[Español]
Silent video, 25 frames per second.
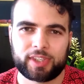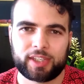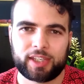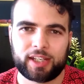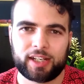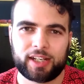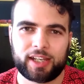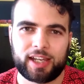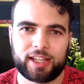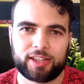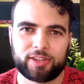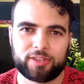
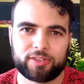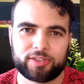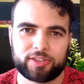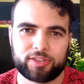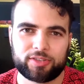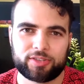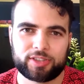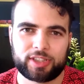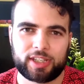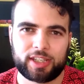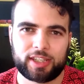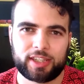que el gato
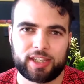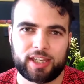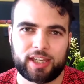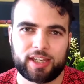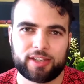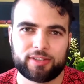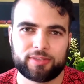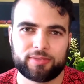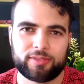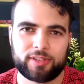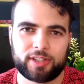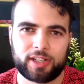se os
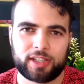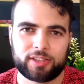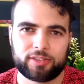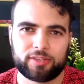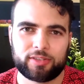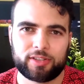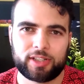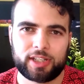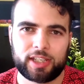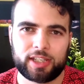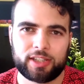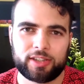queda un
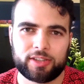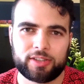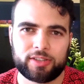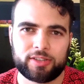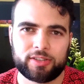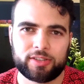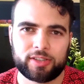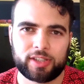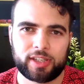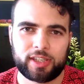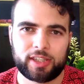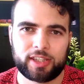rato
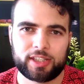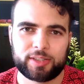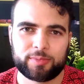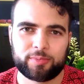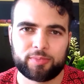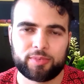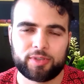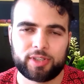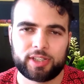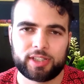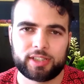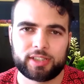oliendo y
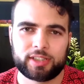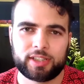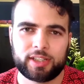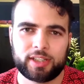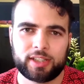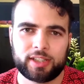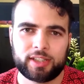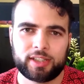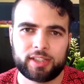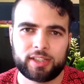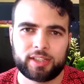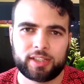después
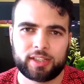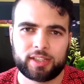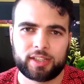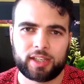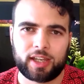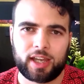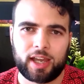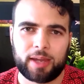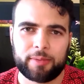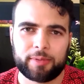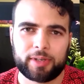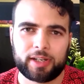
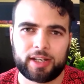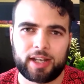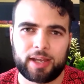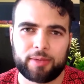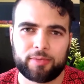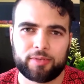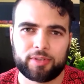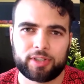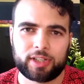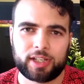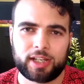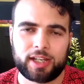abre
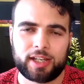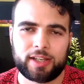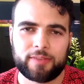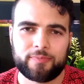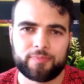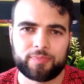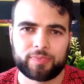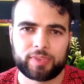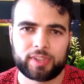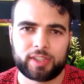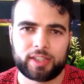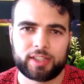la
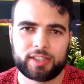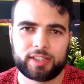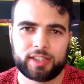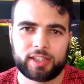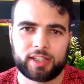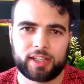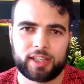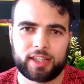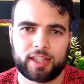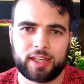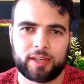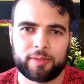boca y
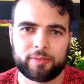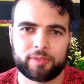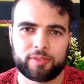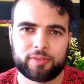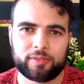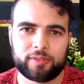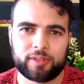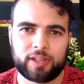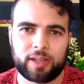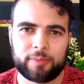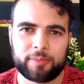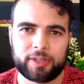se queda
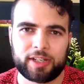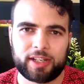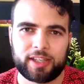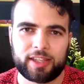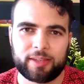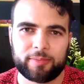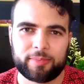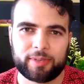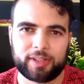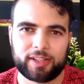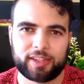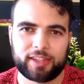con la
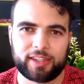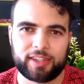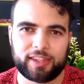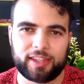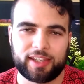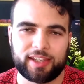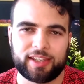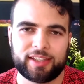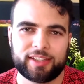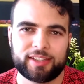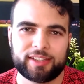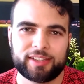mirada
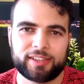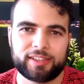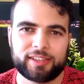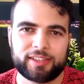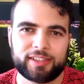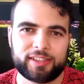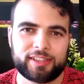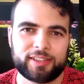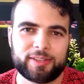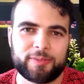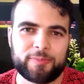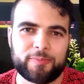perdida.
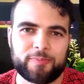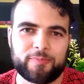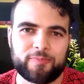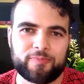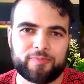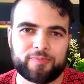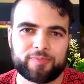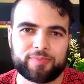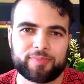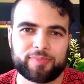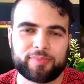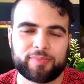
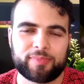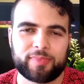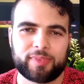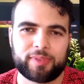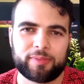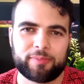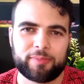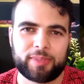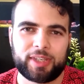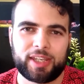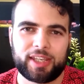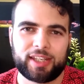
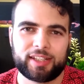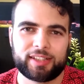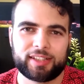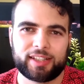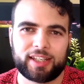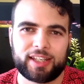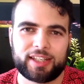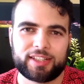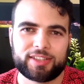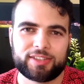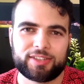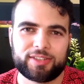
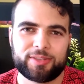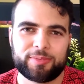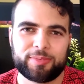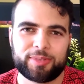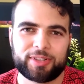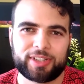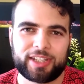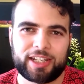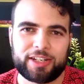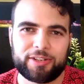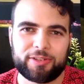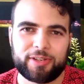Bien,
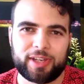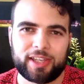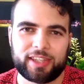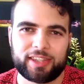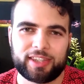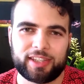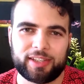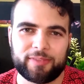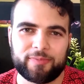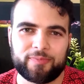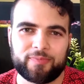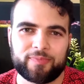¿esto por qué lo
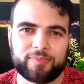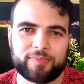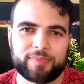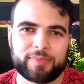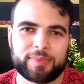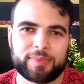hacen?